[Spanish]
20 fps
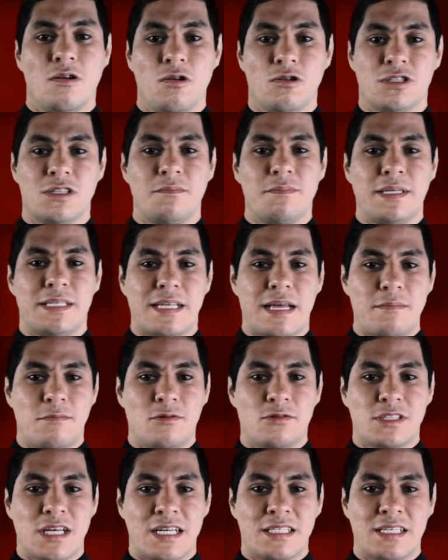Los
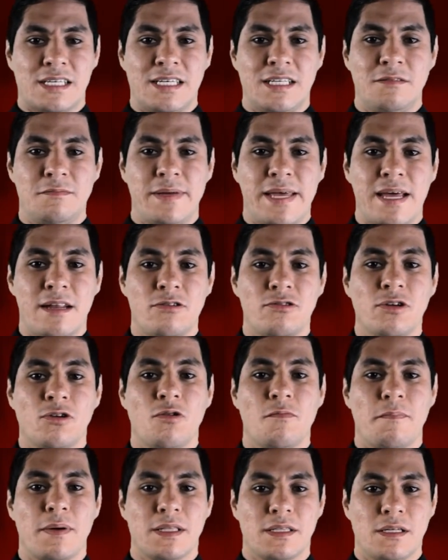invitamos a seguir viendo y
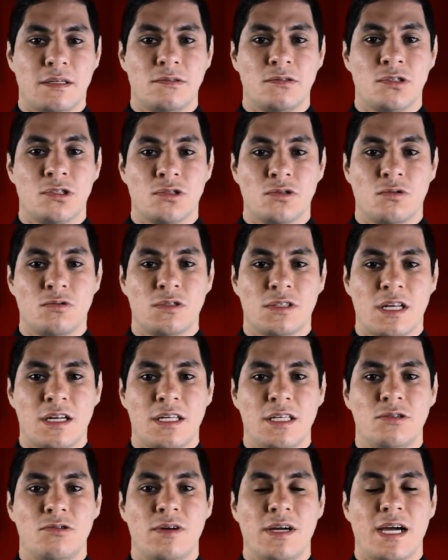compartiendo nuestro
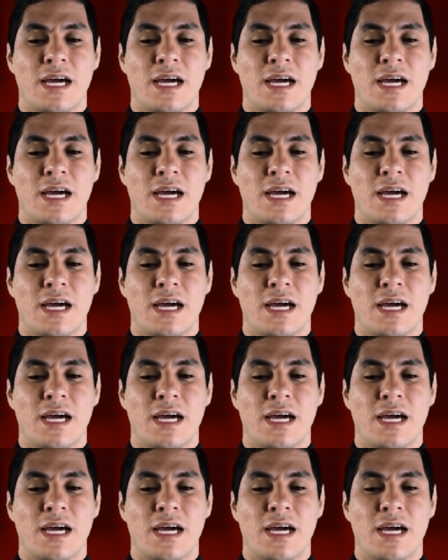contenido en